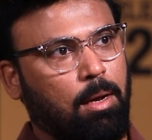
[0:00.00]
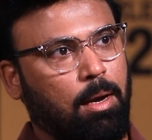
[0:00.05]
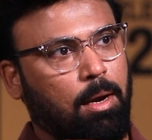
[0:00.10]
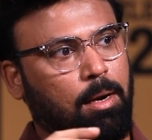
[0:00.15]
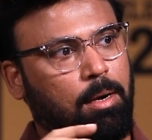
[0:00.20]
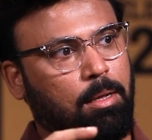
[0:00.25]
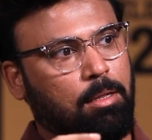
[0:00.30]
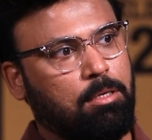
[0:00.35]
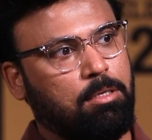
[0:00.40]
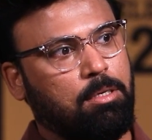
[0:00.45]

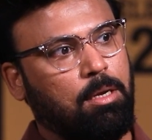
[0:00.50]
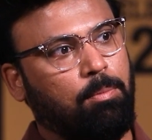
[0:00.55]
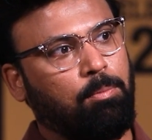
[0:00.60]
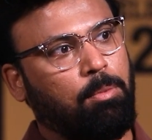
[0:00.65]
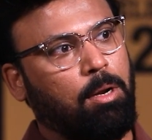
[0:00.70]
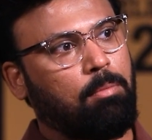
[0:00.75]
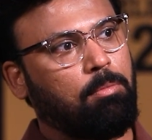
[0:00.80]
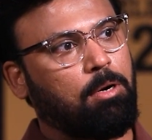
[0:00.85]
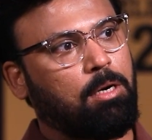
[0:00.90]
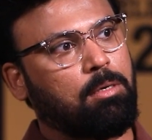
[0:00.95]
అండ్ అట్ ద సేమ్
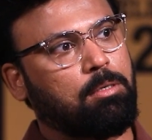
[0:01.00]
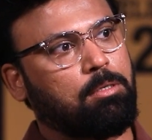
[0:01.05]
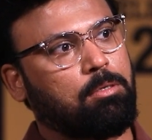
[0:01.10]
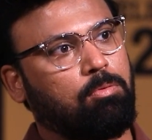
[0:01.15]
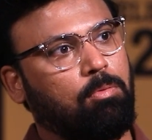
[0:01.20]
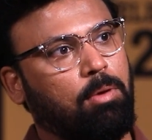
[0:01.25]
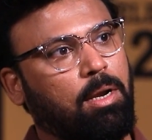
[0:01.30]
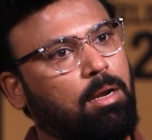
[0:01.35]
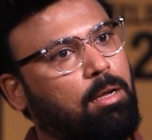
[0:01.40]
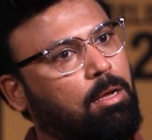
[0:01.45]
టైమ్ ఇట్ ఈస్
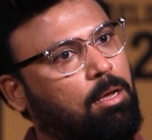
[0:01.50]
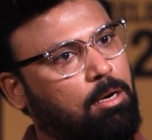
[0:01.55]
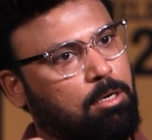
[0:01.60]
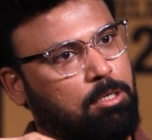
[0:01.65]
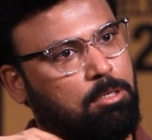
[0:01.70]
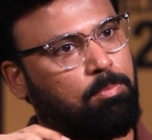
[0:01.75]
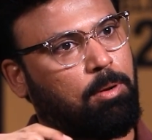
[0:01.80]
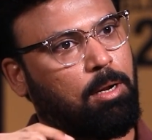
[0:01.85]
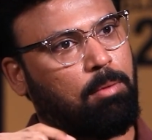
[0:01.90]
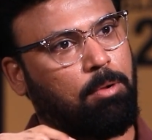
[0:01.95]
వెరీ
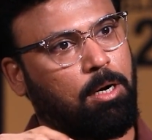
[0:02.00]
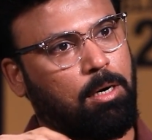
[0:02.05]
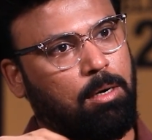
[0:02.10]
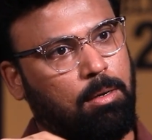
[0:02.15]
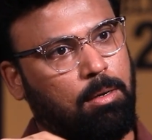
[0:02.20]
క్రిస్ప్ అనమాట